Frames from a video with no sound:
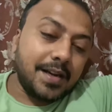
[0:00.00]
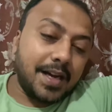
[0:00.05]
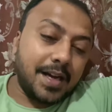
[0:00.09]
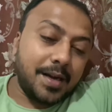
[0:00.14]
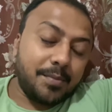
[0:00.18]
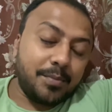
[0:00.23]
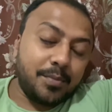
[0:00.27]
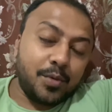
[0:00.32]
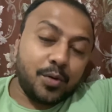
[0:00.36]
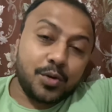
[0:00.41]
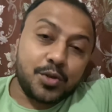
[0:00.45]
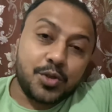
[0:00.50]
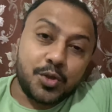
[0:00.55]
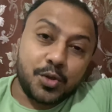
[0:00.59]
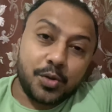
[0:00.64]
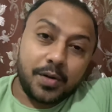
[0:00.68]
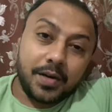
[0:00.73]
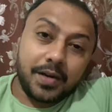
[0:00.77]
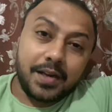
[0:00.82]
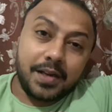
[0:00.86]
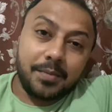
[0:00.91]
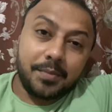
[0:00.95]
आई एम नॉट
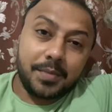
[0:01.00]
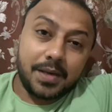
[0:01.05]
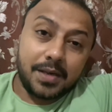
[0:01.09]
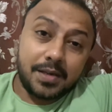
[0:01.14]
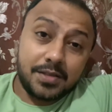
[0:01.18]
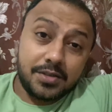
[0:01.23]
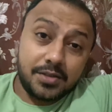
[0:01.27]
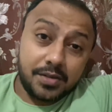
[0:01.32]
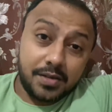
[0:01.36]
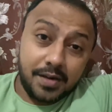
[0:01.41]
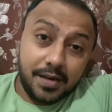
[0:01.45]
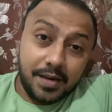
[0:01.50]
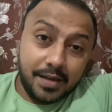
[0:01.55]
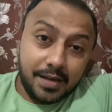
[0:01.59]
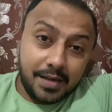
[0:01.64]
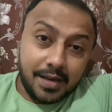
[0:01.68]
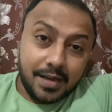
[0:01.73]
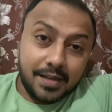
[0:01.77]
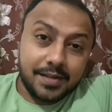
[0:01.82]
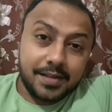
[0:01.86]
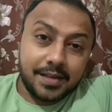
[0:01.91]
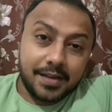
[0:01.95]
श्योर कि मेरा जर्नी
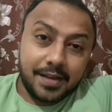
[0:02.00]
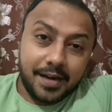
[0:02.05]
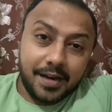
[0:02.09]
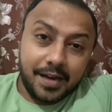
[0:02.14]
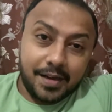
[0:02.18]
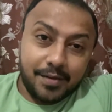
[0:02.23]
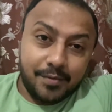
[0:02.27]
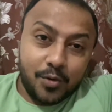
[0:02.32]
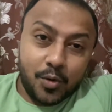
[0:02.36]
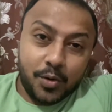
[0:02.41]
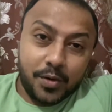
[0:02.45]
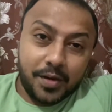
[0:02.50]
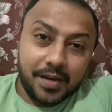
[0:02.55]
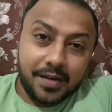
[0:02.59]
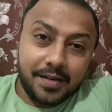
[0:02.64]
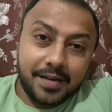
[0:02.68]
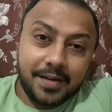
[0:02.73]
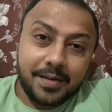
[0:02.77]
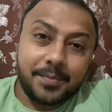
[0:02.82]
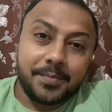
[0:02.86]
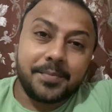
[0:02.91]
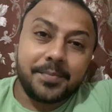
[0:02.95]
कहाँ तक रहेगा ब्लॉगिंग का